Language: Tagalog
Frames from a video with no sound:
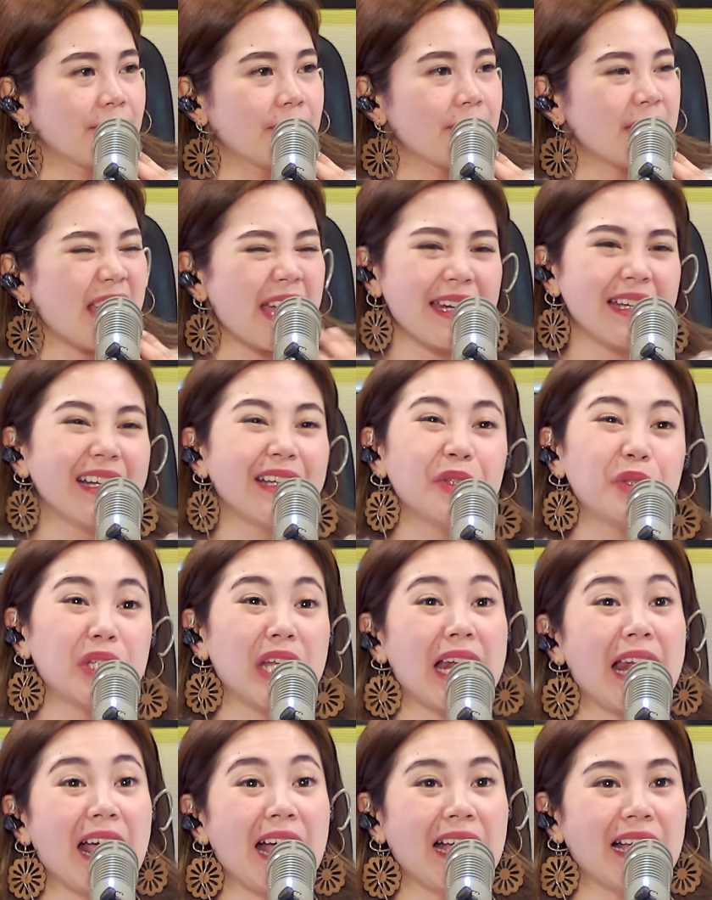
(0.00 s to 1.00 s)
Sana ganun
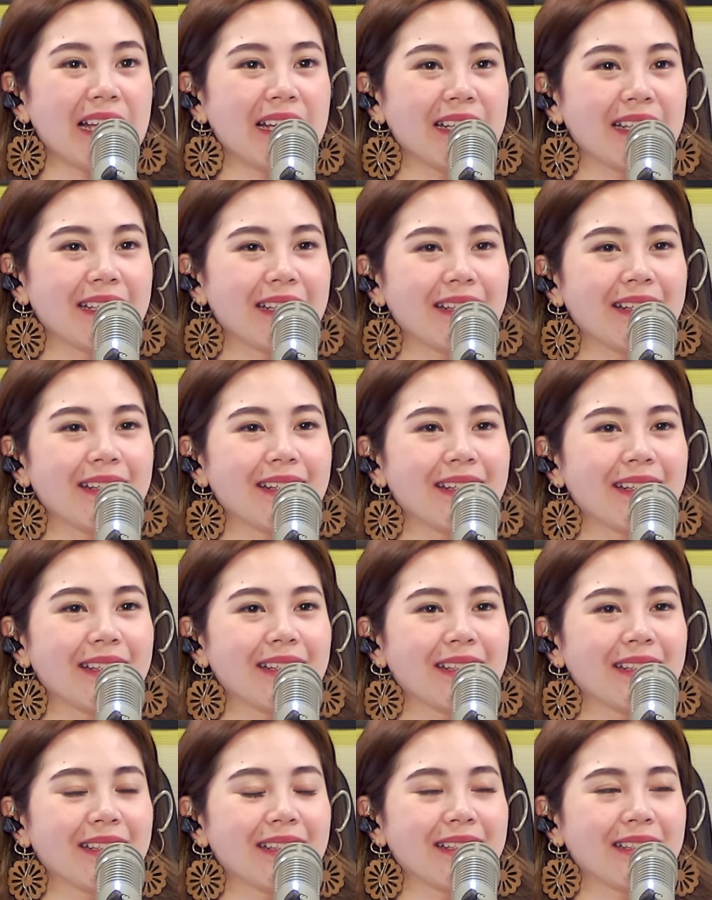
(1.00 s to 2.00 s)
na lang.
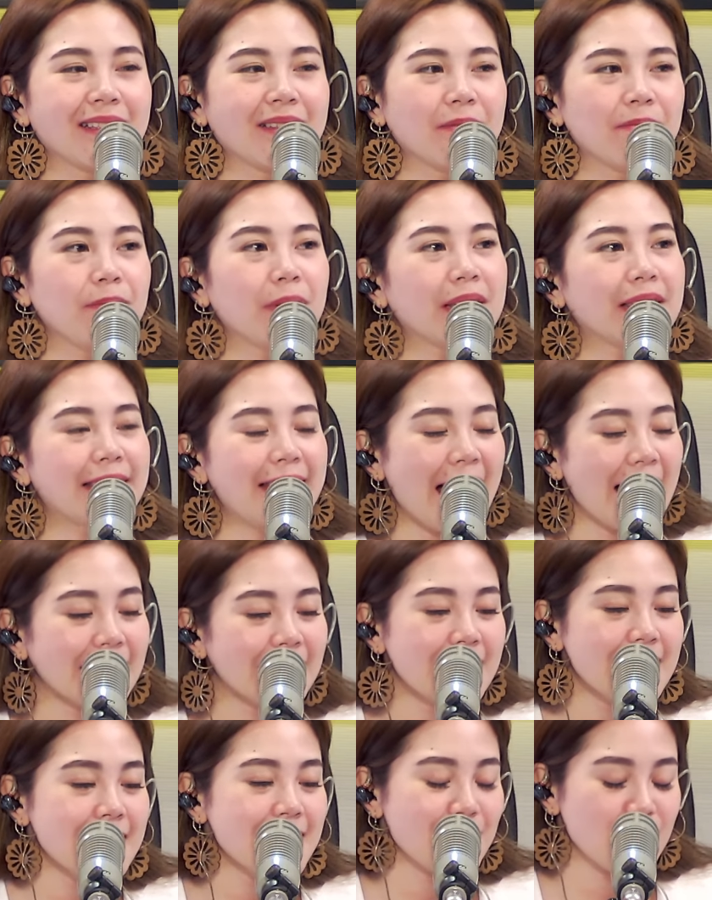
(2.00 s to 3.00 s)
But that
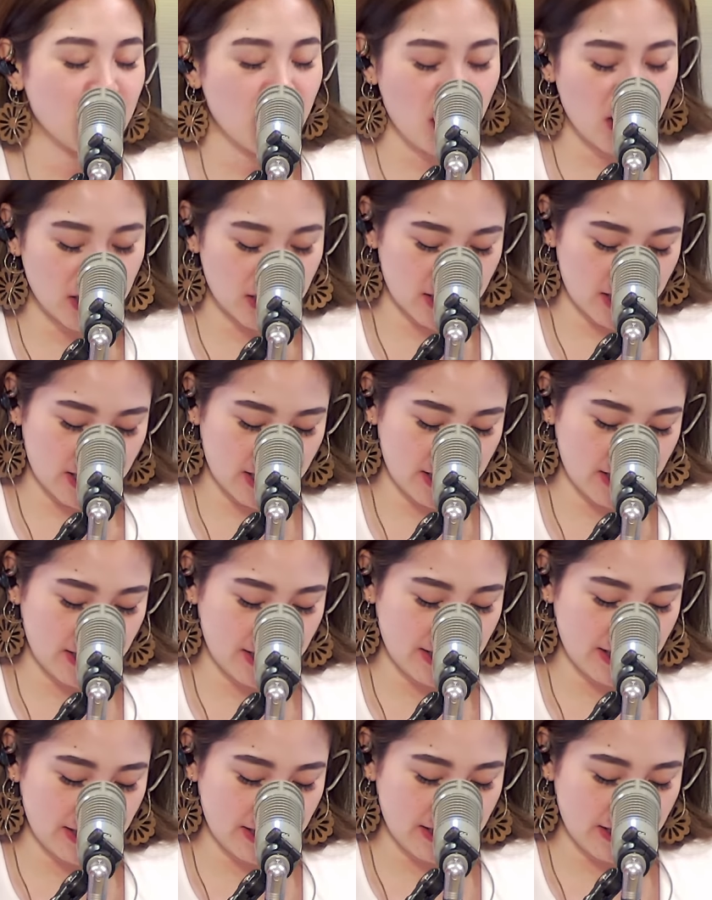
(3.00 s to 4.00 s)
is not
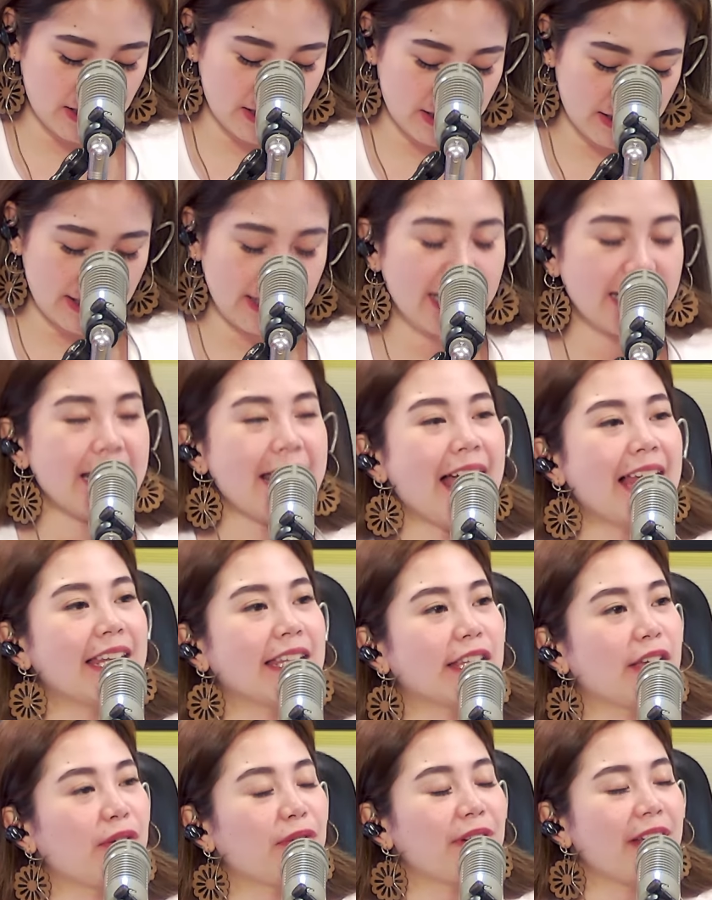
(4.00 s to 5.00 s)
the
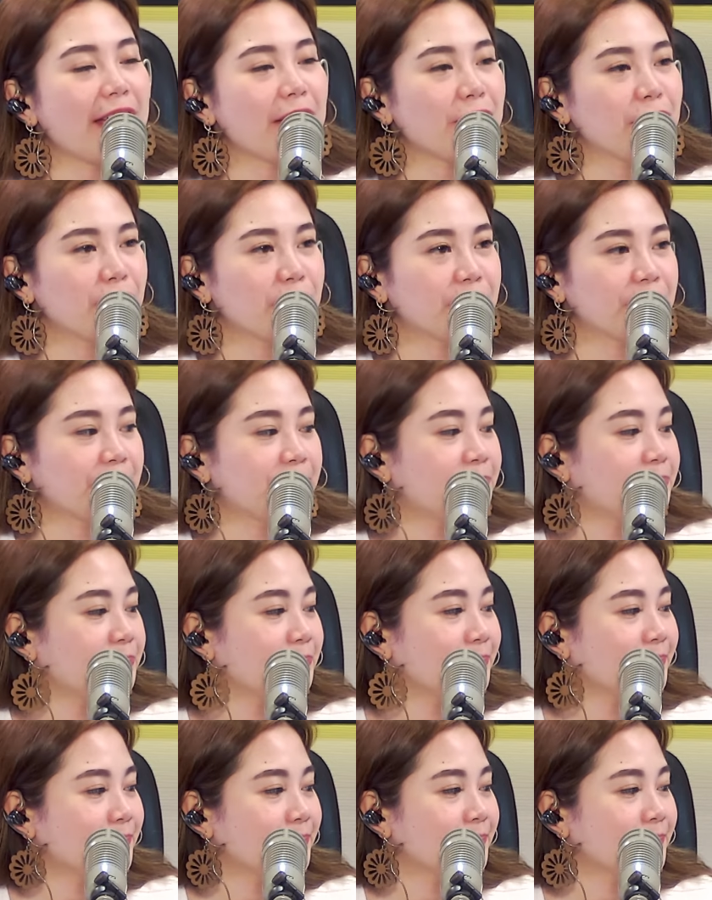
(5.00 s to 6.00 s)
reality of life
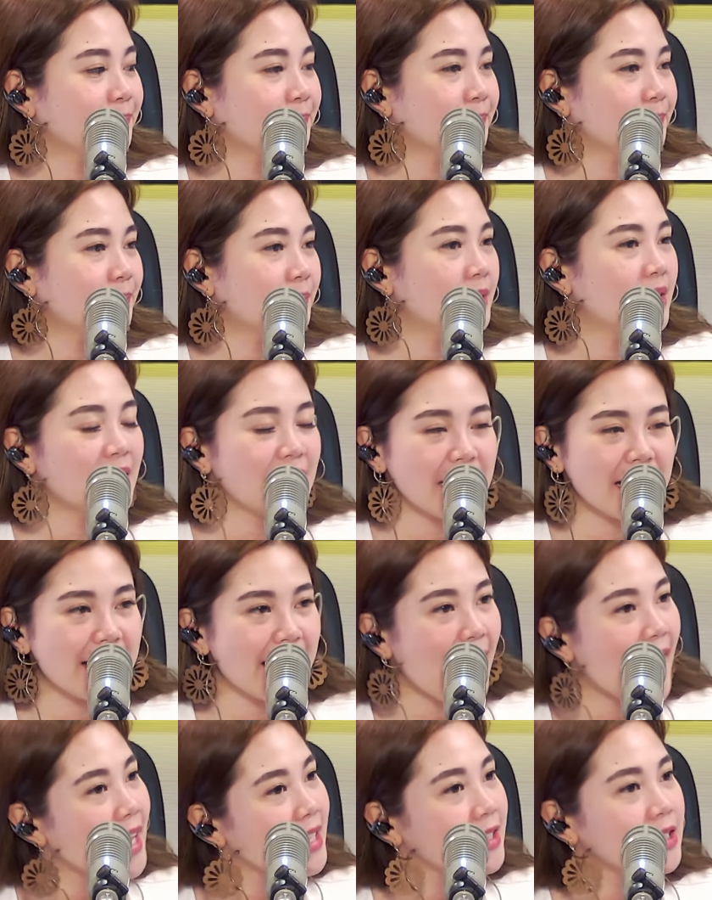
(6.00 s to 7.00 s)
the
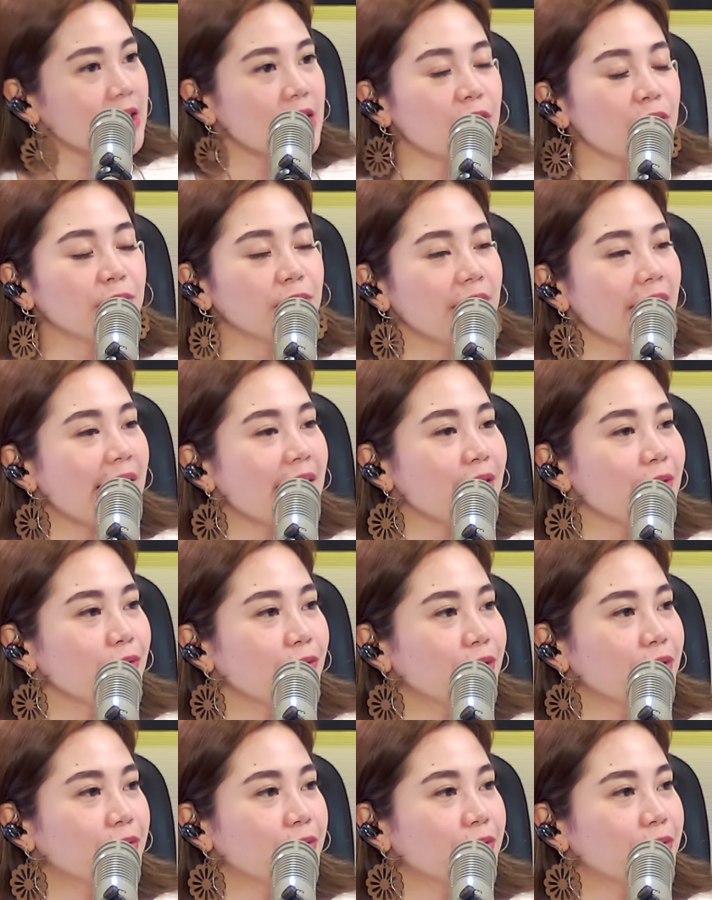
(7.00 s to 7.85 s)
reality of life